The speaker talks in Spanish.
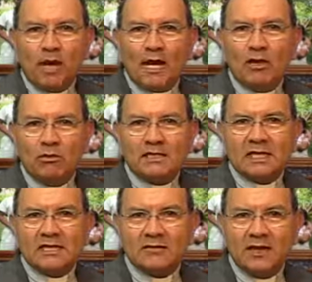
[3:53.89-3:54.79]
para
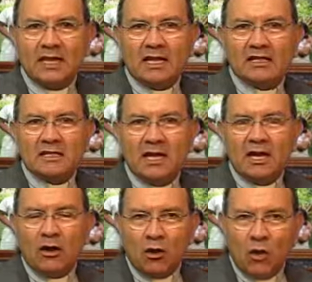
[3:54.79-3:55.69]
nuestras vidas
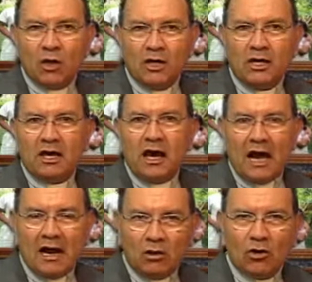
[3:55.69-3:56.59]
hoy,
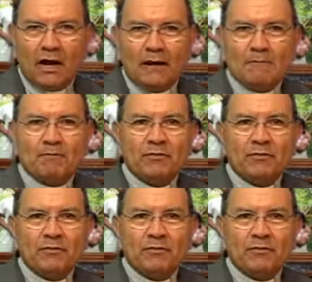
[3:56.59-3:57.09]
ahora.